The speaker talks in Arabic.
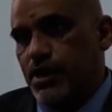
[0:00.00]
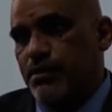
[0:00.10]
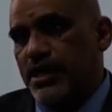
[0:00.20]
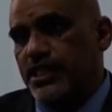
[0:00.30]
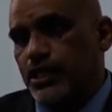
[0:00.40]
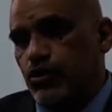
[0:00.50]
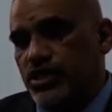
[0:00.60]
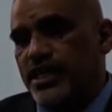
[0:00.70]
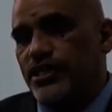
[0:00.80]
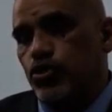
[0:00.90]
ماضيا
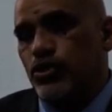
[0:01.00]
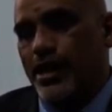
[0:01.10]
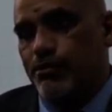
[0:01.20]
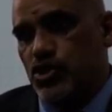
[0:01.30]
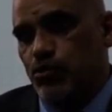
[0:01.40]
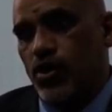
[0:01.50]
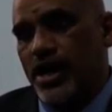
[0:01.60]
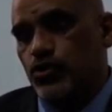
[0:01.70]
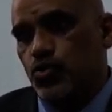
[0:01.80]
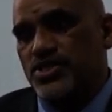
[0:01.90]
وهي ان هناك
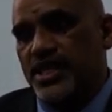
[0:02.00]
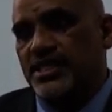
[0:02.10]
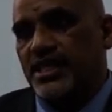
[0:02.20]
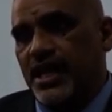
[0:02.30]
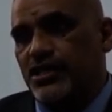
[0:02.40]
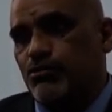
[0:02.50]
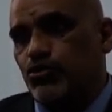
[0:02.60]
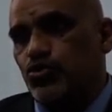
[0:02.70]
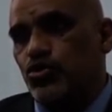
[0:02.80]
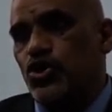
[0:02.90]
مجموعات تسيطر على
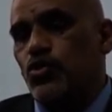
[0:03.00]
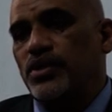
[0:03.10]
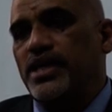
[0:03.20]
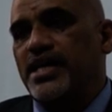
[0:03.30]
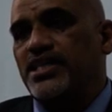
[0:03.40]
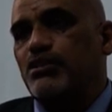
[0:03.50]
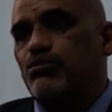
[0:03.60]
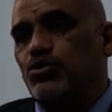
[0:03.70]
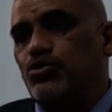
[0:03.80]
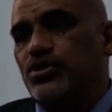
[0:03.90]
البنوك وان هذه
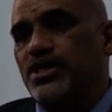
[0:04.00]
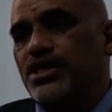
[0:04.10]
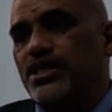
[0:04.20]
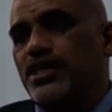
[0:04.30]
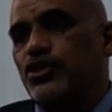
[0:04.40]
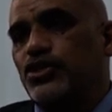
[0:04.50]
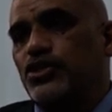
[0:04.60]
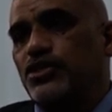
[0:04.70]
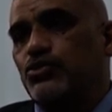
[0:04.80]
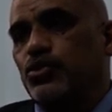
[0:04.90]
البنوك
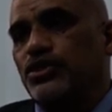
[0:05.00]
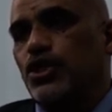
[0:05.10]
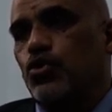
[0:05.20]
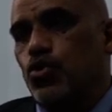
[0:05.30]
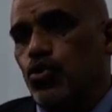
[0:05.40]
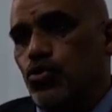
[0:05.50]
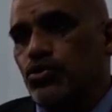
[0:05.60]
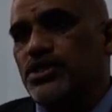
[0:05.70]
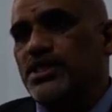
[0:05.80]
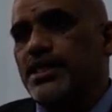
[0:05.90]
تعطي
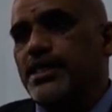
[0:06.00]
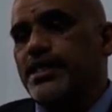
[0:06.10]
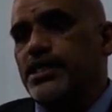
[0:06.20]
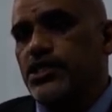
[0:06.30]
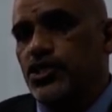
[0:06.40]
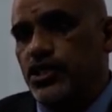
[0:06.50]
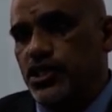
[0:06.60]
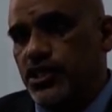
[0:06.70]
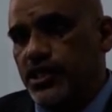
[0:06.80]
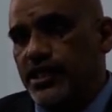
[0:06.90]
قروض
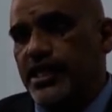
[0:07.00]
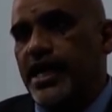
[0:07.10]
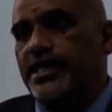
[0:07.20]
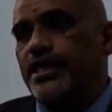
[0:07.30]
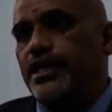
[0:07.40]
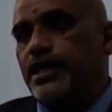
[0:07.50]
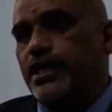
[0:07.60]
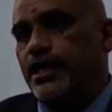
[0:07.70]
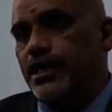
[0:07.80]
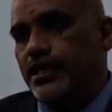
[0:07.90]
لهذه
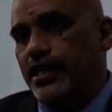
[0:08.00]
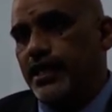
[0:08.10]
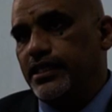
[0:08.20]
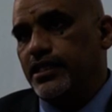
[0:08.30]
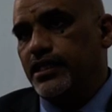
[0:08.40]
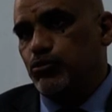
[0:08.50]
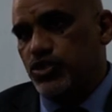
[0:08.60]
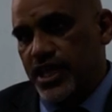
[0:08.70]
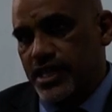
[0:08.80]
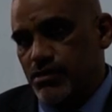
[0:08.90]
لهذه
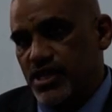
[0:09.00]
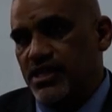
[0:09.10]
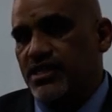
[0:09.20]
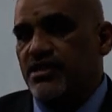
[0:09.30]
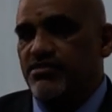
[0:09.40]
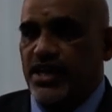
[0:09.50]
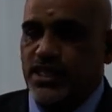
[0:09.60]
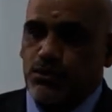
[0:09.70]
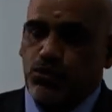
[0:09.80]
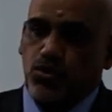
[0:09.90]
المساهمين في
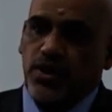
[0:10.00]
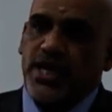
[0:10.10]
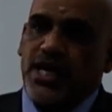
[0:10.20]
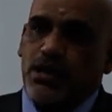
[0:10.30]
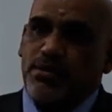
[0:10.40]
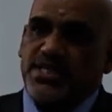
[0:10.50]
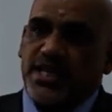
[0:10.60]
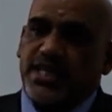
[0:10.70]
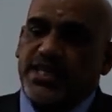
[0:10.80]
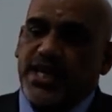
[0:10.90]
هذه البنوك.
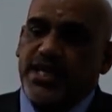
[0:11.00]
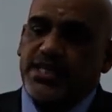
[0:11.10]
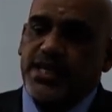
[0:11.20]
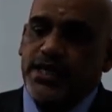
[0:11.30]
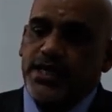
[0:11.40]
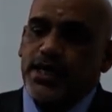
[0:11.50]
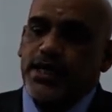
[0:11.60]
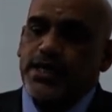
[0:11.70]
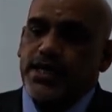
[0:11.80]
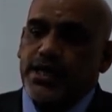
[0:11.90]
المساله الثانيه
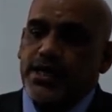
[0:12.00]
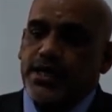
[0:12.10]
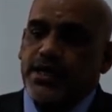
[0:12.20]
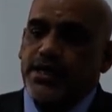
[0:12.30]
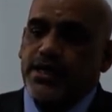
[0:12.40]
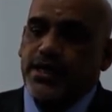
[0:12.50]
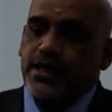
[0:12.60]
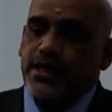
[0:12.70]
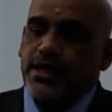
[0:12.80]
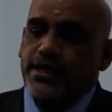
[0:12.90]
هي
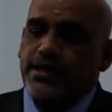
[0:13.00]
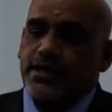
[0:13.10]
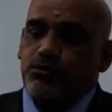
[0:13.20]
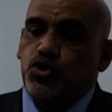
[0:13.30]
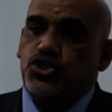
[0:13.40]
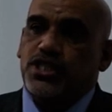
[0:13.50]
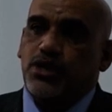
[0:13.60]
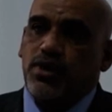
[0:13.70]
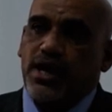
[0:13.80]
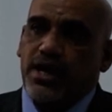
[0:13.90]
آه، ان
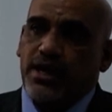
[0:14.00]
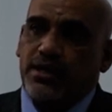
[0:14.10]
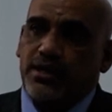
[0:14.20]
مستوى